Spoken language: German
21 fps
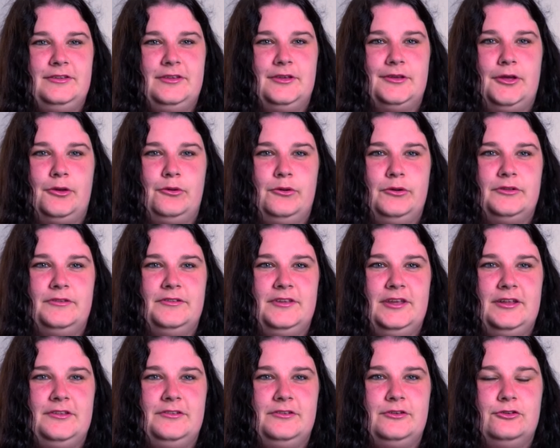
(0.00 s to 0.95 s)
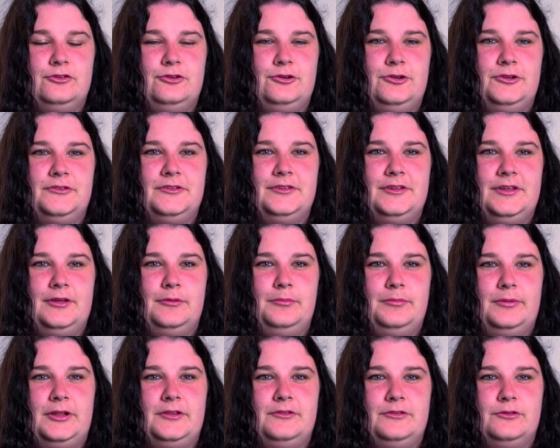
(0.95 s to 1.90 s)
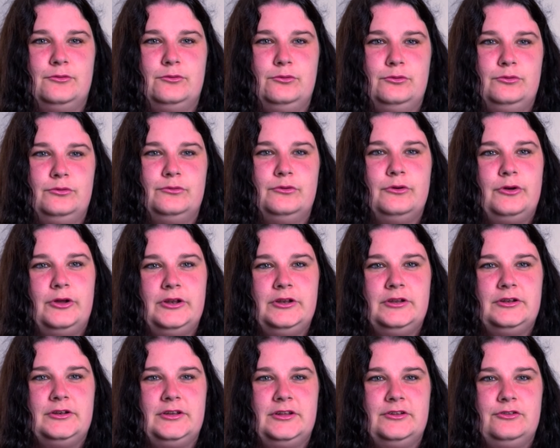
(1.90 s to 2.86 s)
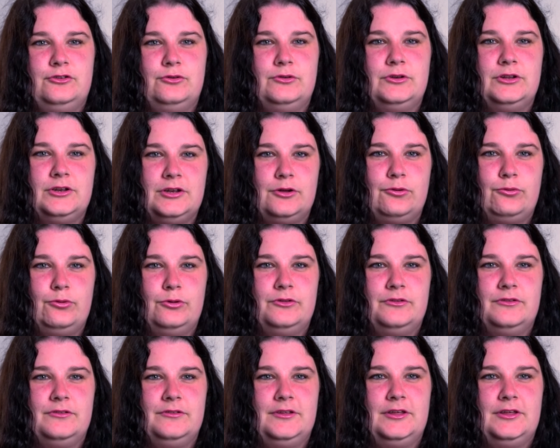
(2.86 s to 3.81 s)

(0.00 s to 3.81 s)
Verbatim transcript: sie auch ins Herz geschlossen habe als eine gute Freundin, jetzt schon in einer kurzen